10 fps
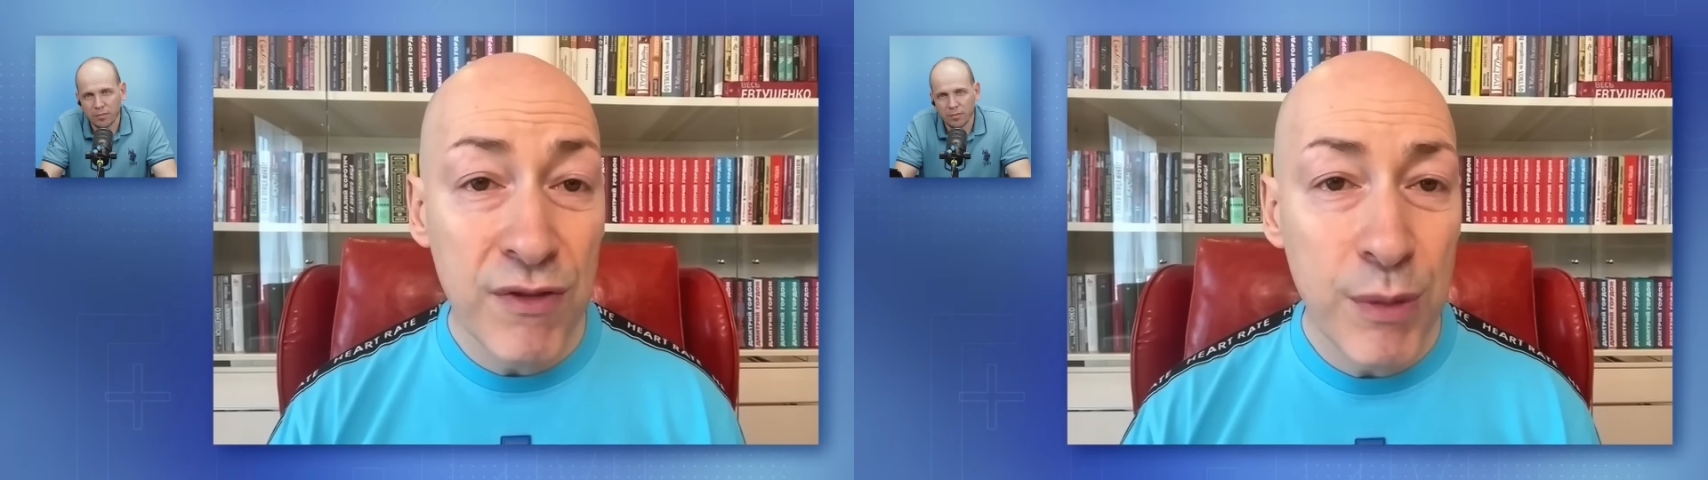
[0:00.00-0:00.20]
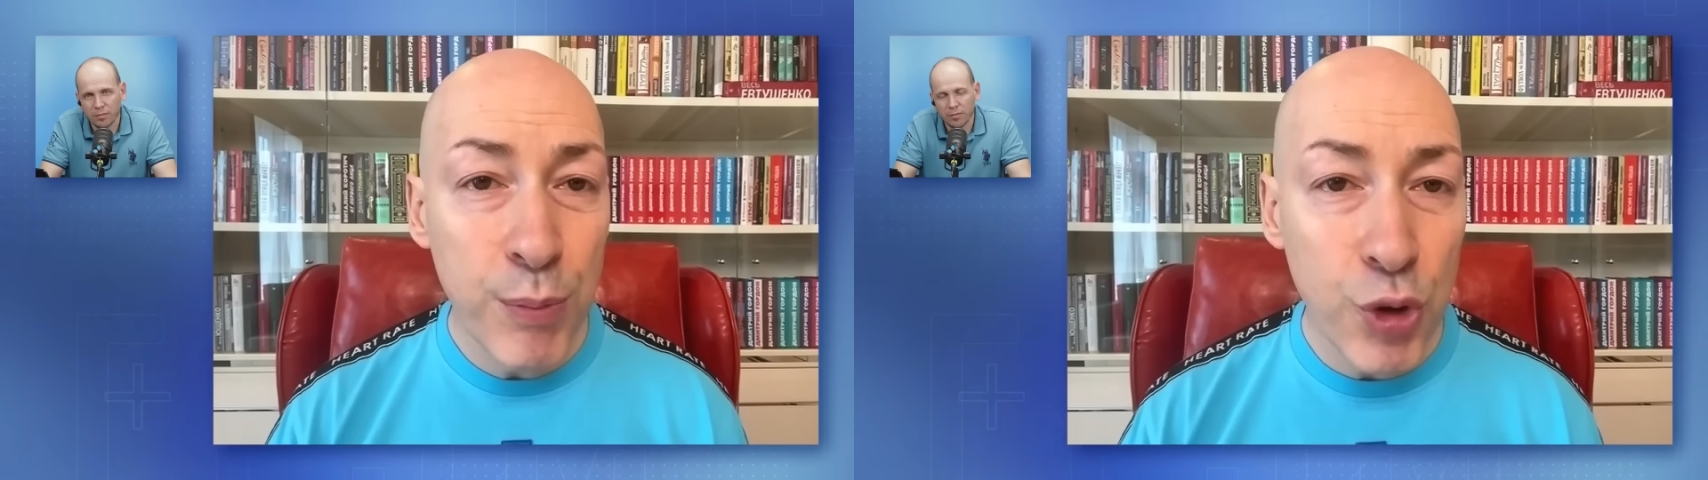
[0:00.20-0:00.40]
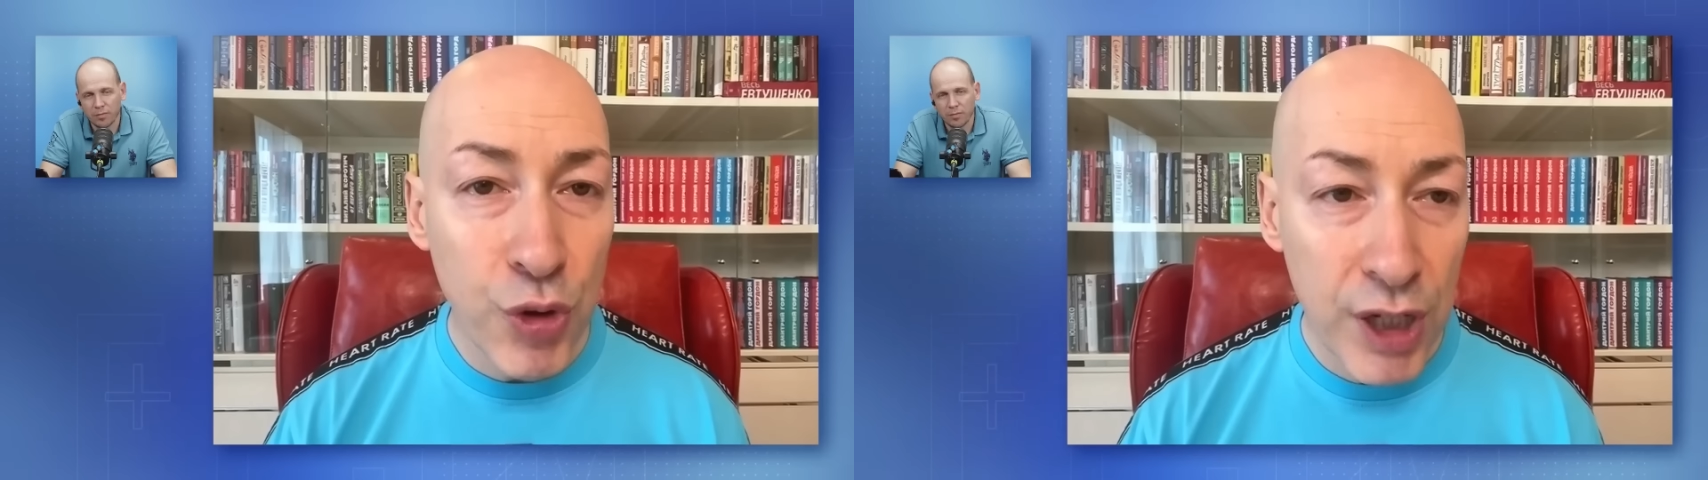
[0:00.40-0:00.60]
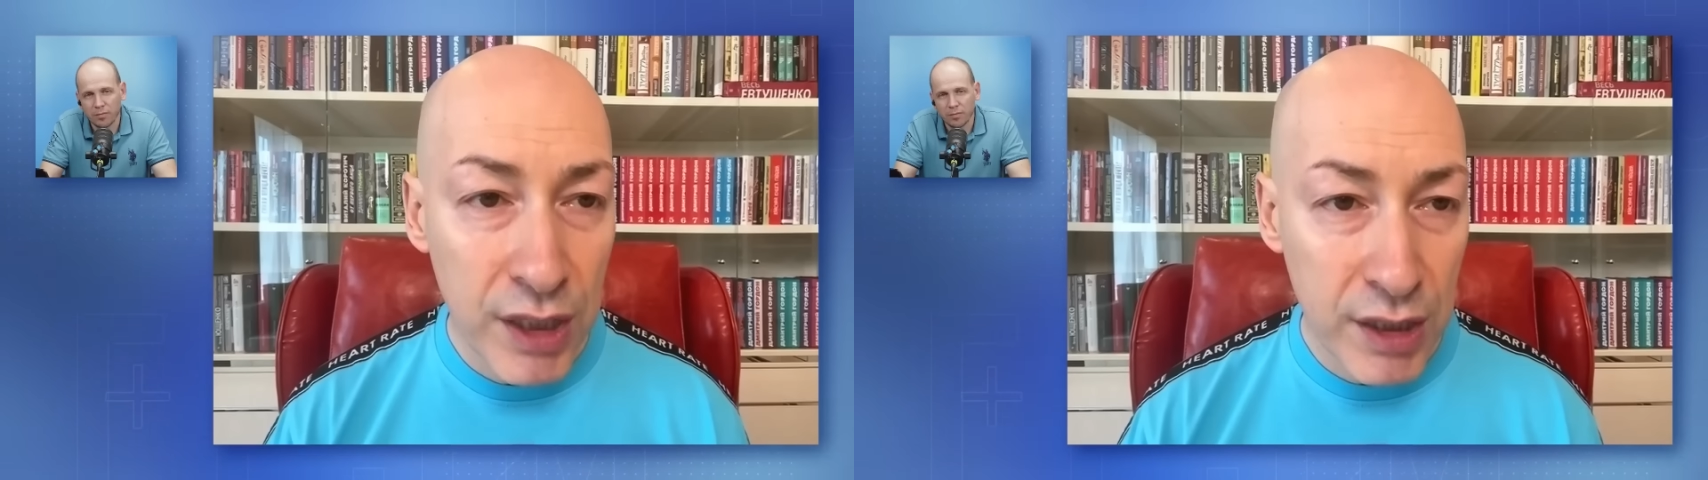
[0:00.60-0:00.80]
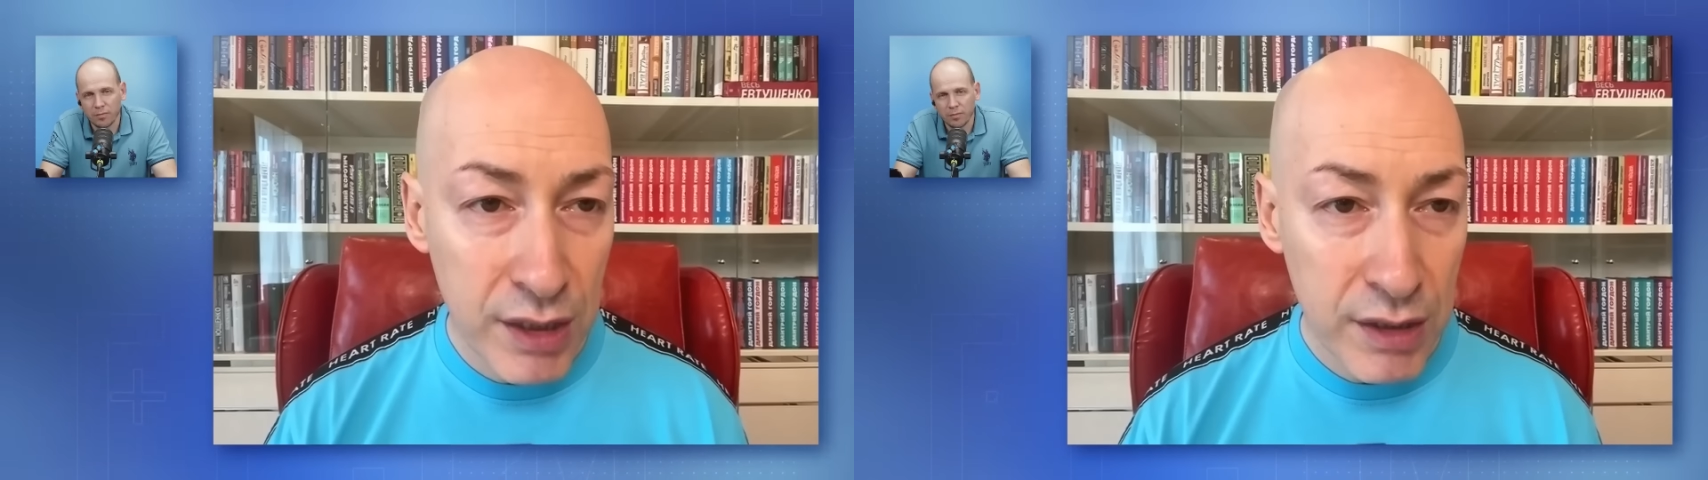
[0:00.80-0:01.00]
вы
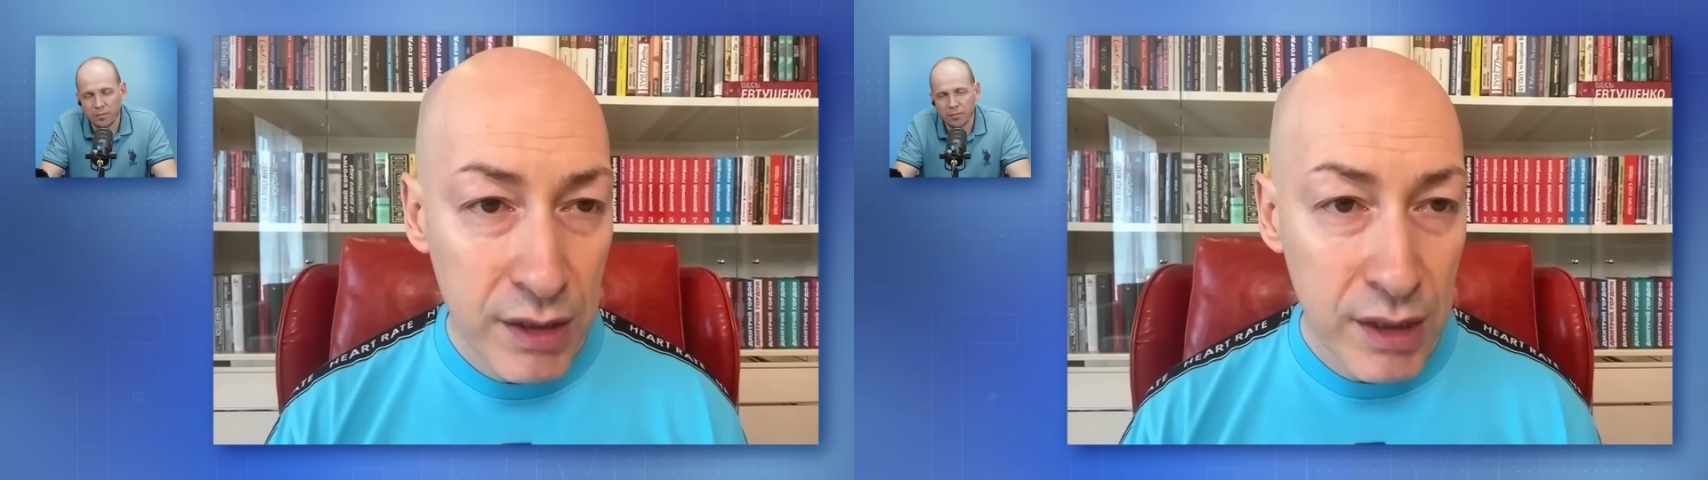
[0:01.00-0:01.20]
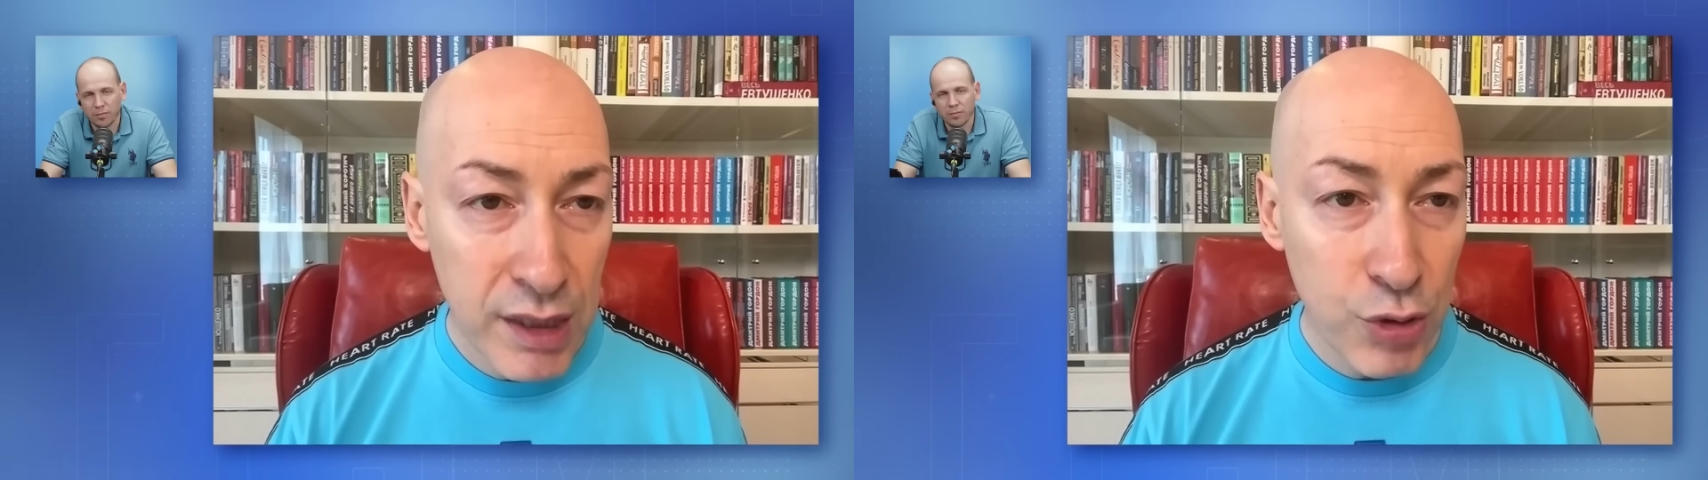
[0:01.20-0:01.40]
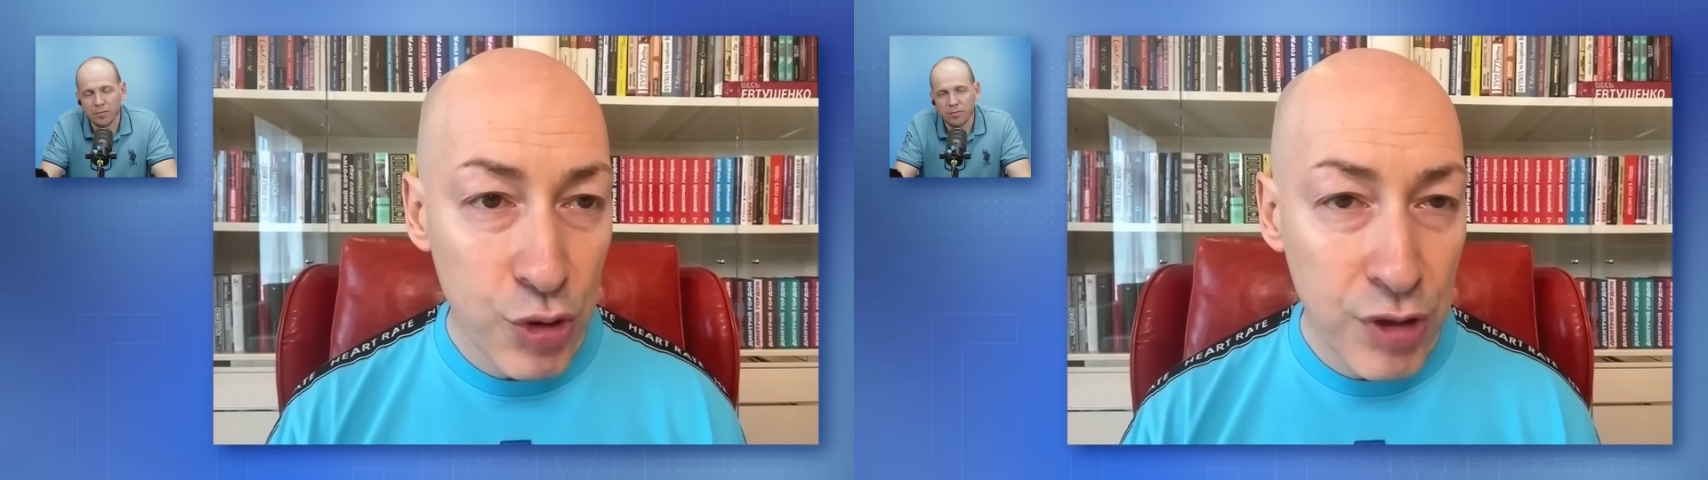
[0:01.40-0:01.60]
прокляты за то,